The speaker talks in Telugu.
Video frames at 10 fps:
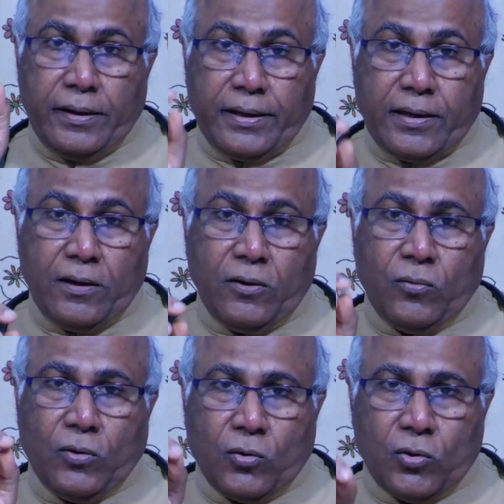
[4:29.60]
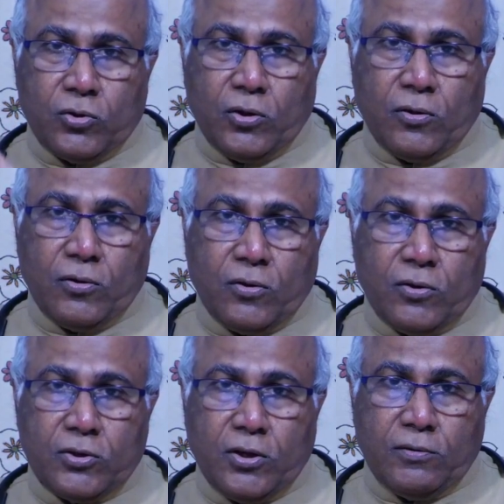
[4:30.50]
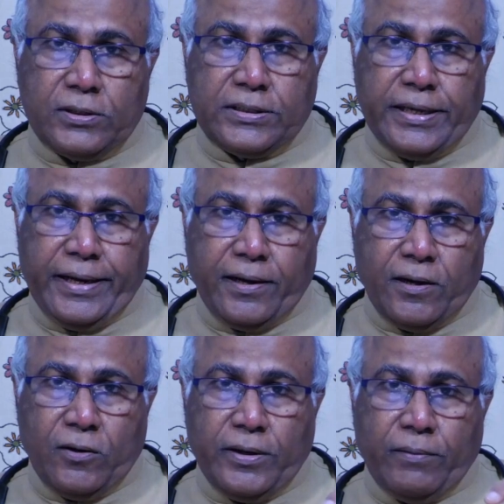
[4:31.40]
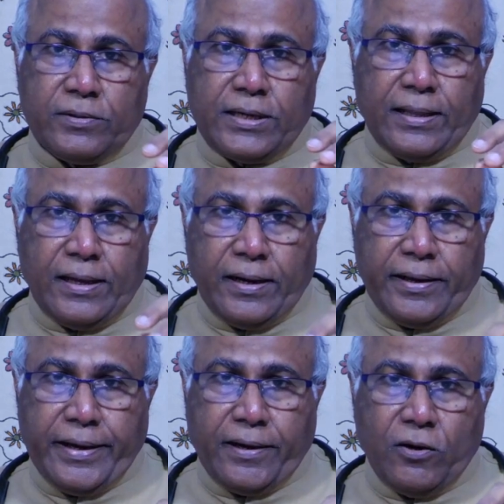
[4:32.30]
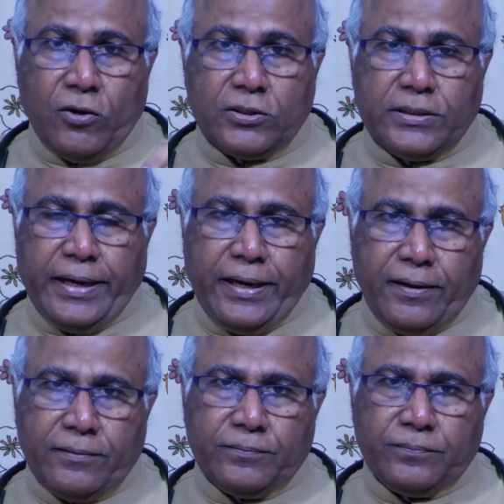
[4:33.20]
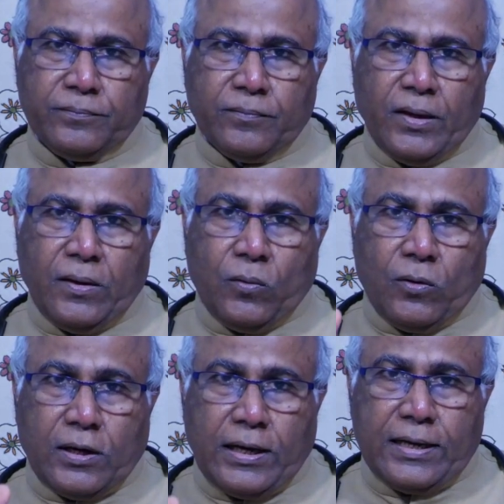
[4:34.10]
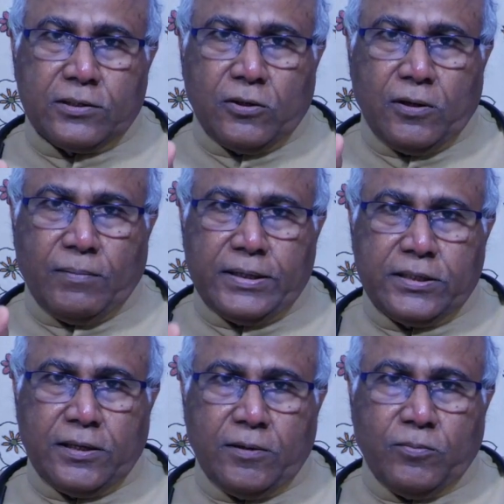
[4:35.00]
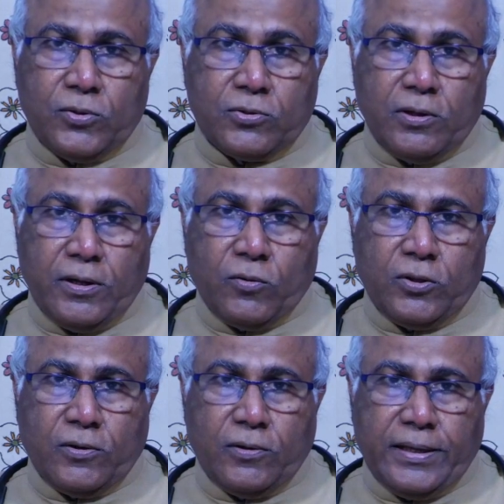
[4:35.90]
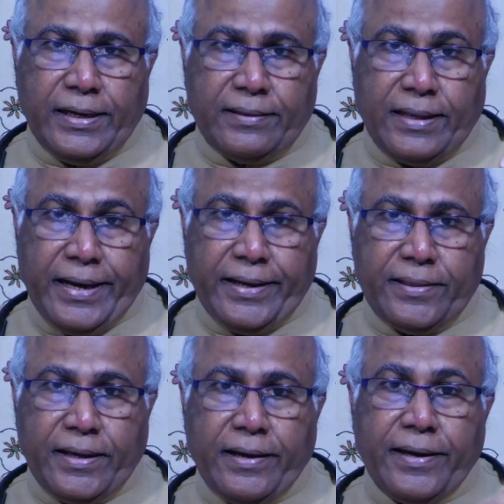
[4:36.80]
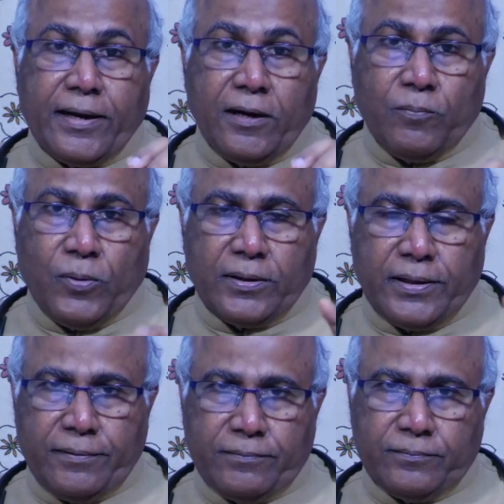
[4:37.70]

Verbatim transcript: ఎక్కిళ్ళు ఒక రోజు రెండు రోజులు వస్తే ఎక్కిళ్ళు సాధారణంగా ఎక్కిళ్ళు వస్తే ఒక గ్లాసులో మంచినీళ్ళు పోసుకుని కొద్ది కొద్దిగా తాగితే ఆ ఎక్కిళ్ళు పోతాయి